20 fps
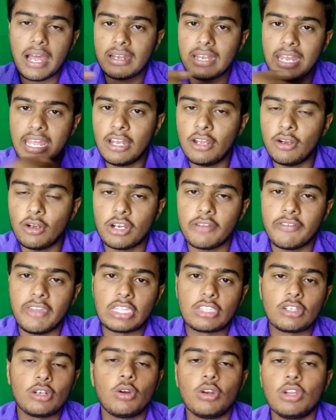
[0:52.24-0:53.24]
டெய்லி
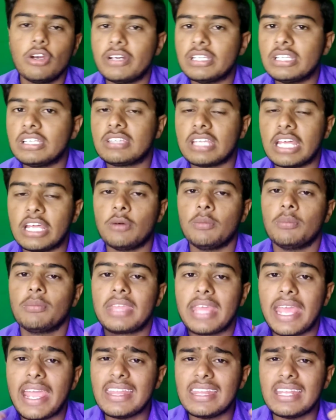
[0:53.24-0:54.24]
நோட்டிஃபிகேஷன் உங்களுக்கு வந்து சேரும்
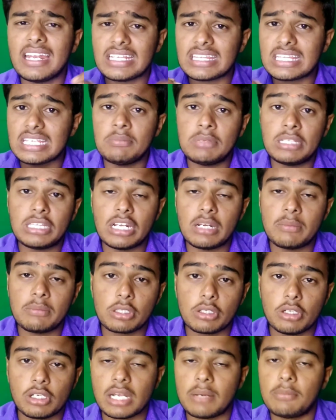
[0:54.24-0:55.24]
ஏன் இதை நான் திரும்பி திரும்பி
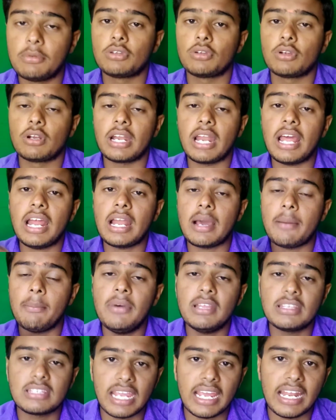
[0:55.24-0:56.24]
சொல்கிறேன் அப்படின்னு சொன்னேன்னா
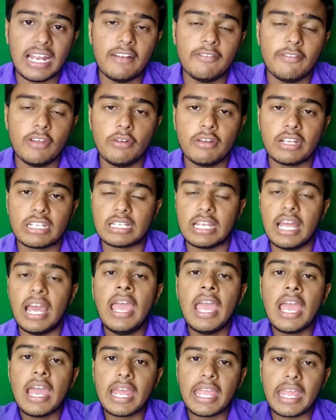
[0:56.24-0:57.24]
நம்ம சேனல்
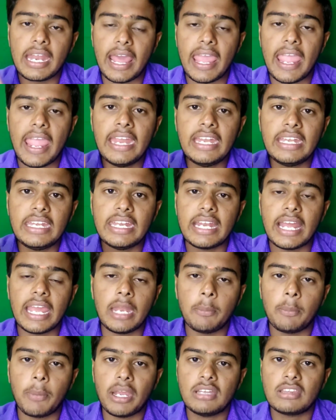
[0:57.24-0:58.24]
நான் எயிட்டி
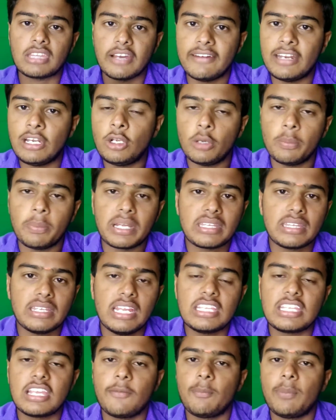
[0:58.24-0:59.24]
நைன் பாயிண்ட் செவன் டூ
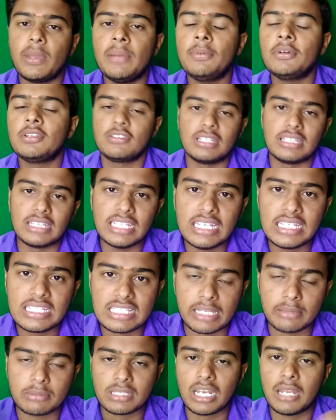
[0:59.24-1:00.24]
பர்சன்டேஜ் ஆஃப் பீப்புள்ஸ் வந்து
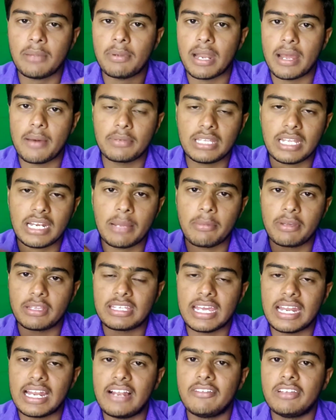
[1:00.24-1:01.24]
சப்ஸ்கிரைப் பண்ணாம தான் நம்ம
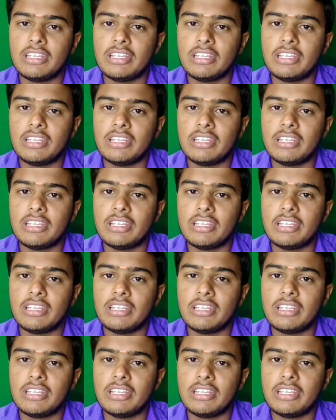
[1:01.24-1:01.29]
சேனலை